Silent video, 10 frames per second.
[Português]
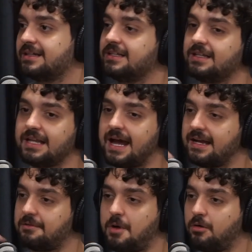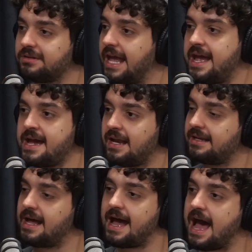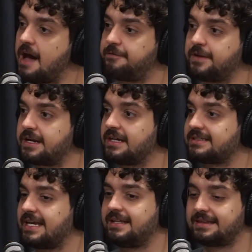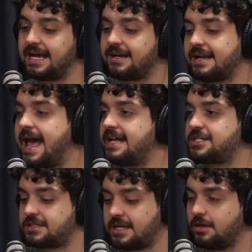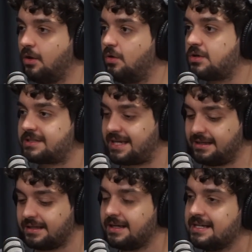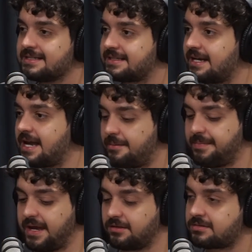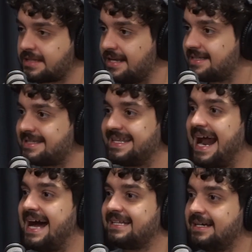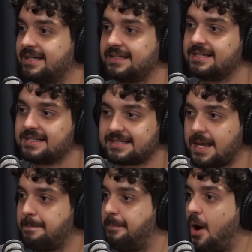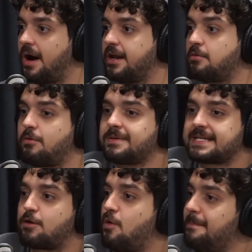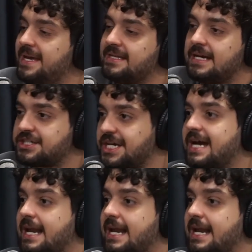na, numa aldeia na África, sem internet, sem luz, sem saneamento, sem estrada, sem porra nenhuma? Como essa comida chega